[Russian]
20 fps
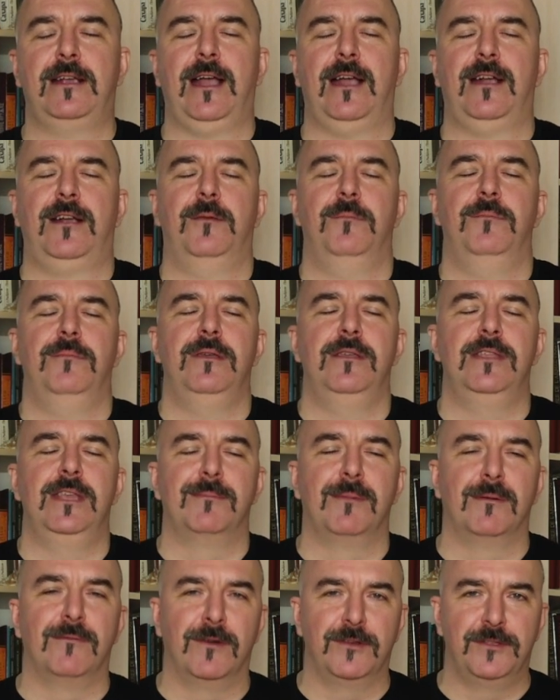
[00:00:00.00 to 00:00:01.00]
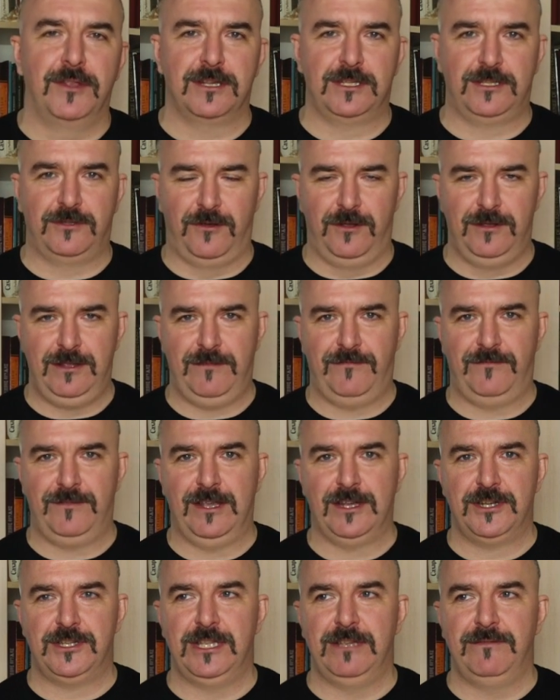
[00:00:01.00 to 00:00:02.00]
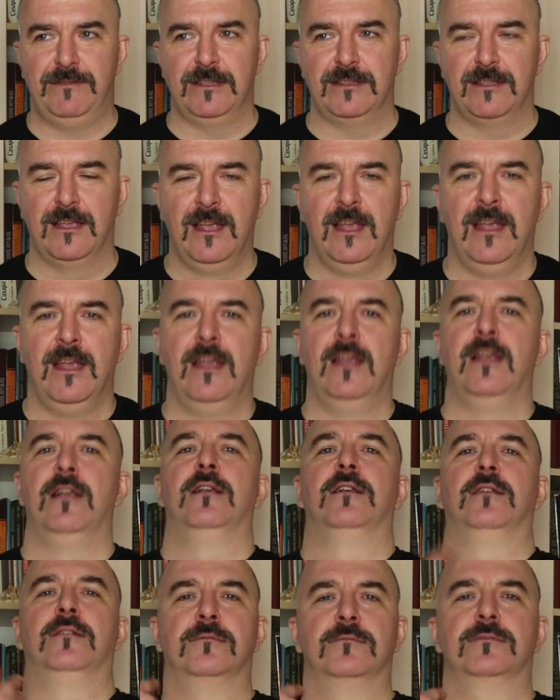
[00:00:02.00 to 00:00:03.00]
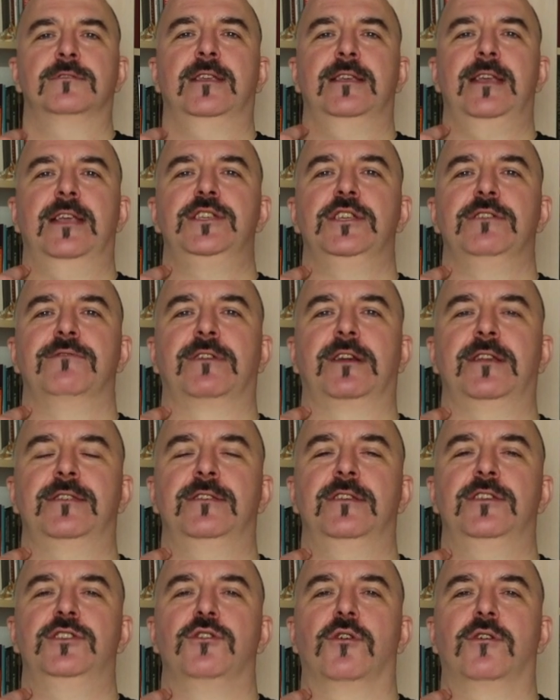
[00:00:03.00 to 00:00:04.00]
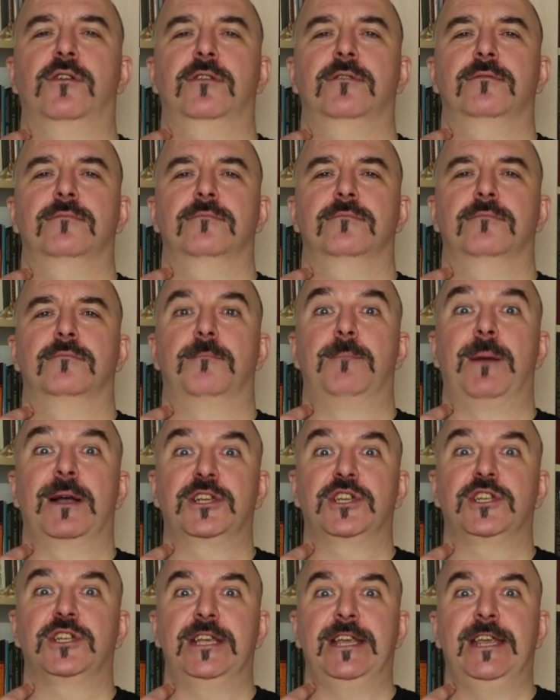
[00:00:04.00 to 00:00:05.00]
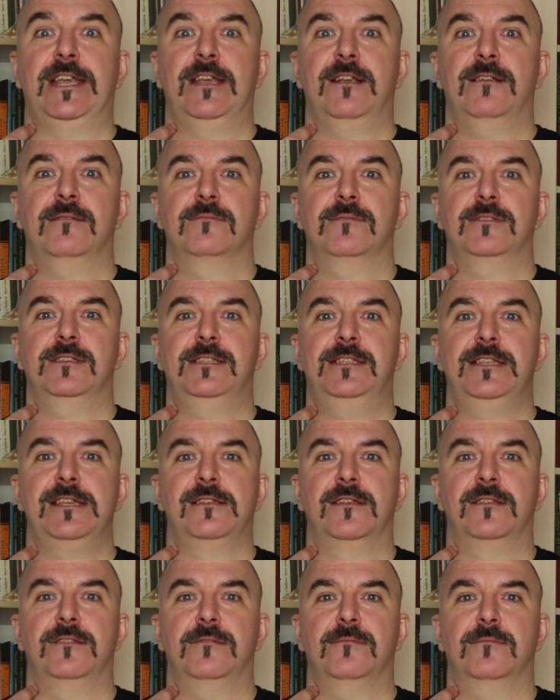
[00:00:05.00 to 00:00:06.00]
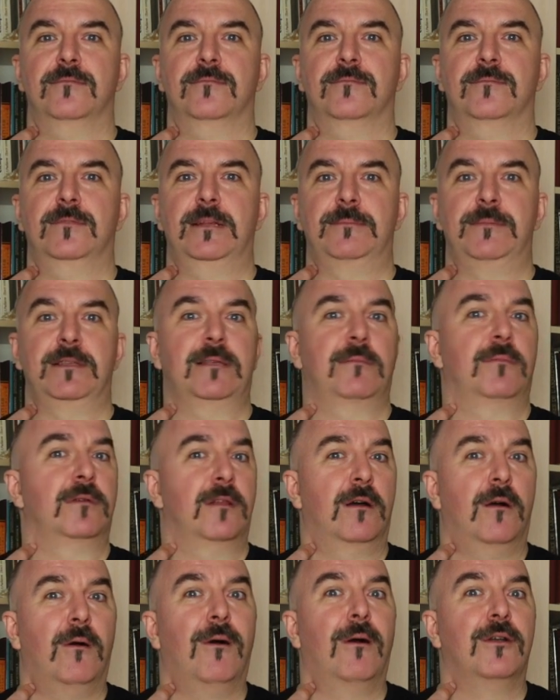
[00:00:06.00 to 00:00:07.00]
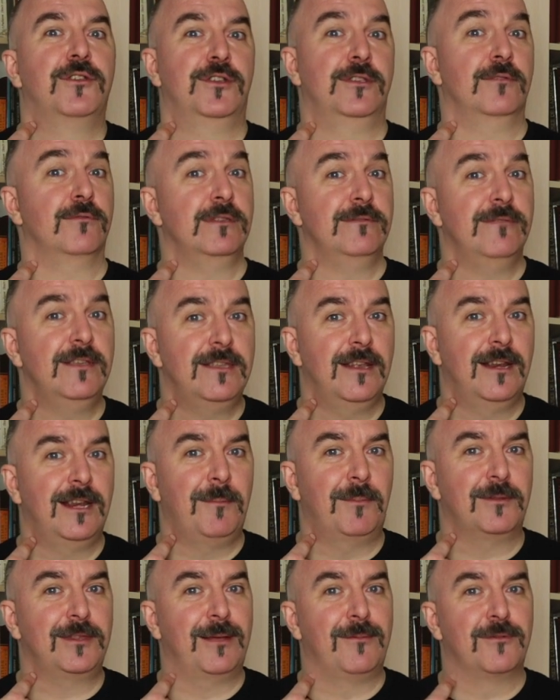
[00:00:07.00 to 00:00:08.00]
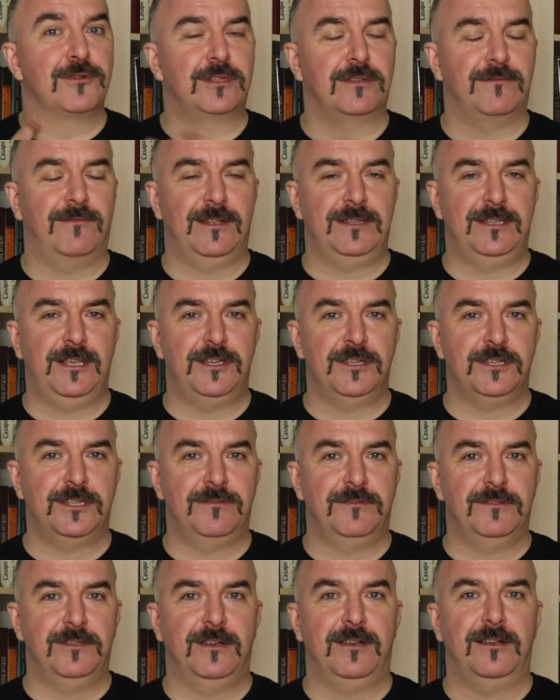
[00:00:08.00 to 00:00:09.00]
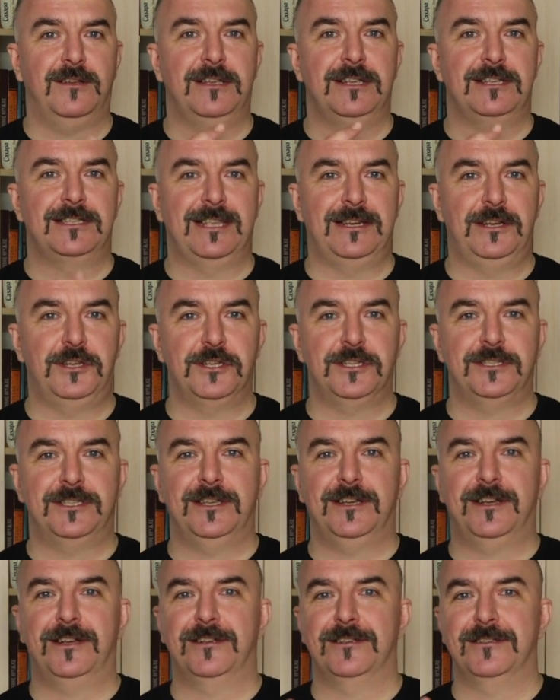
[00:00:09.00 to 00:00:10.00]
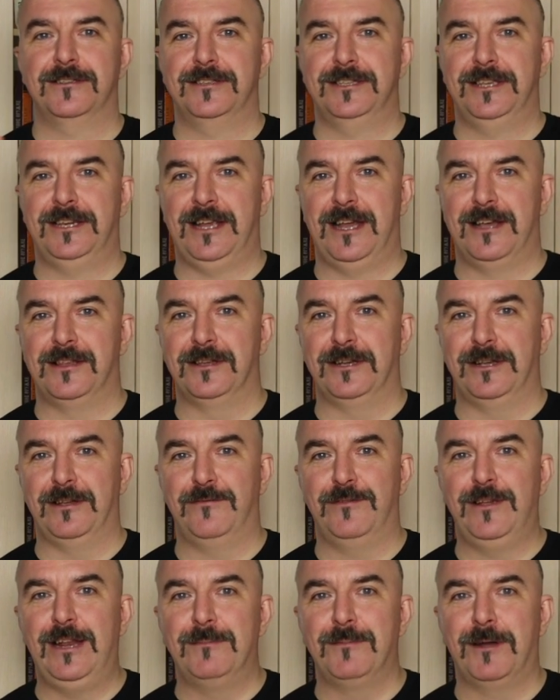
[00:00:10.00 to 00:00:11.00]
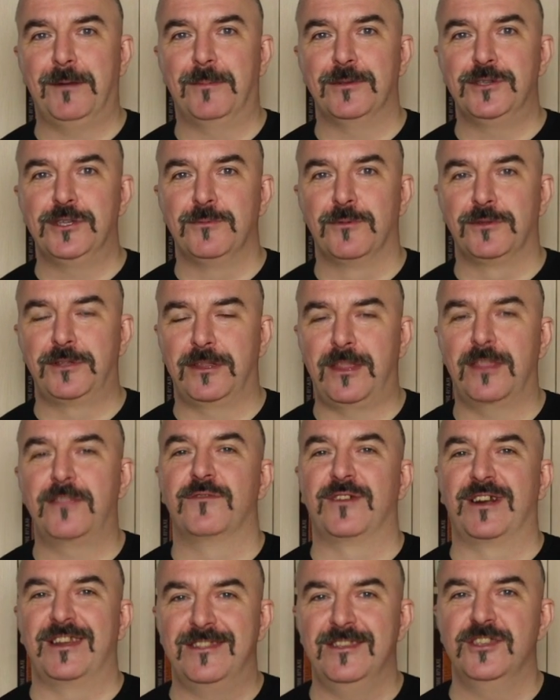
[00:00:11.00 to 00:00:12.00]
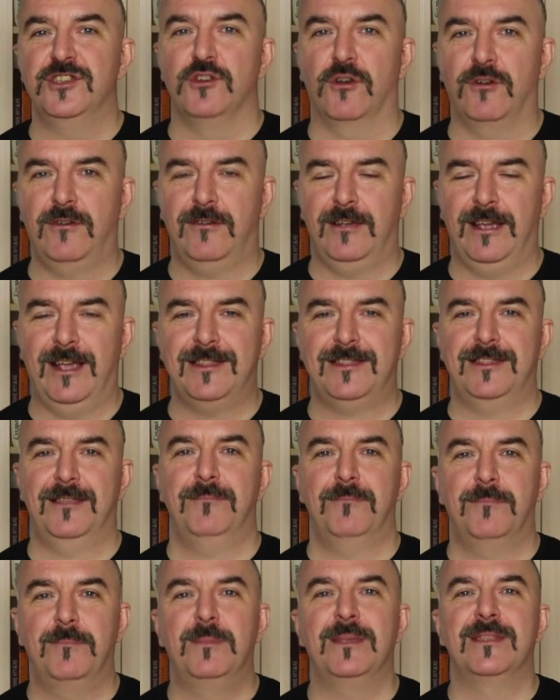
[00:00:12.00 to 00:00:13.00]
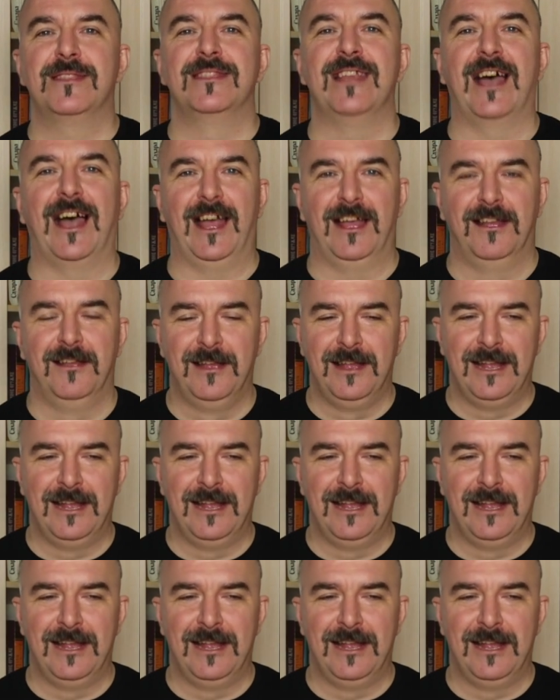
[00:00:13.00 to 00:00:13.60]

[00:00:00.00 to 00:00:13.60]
как минимум его достойный внешний вид. Стоячий воротничок по шее сделан, для меня это было очень удивительно, потому что в отечественных исторических сериалах и фильмах почему-то этот воротничок – это беда.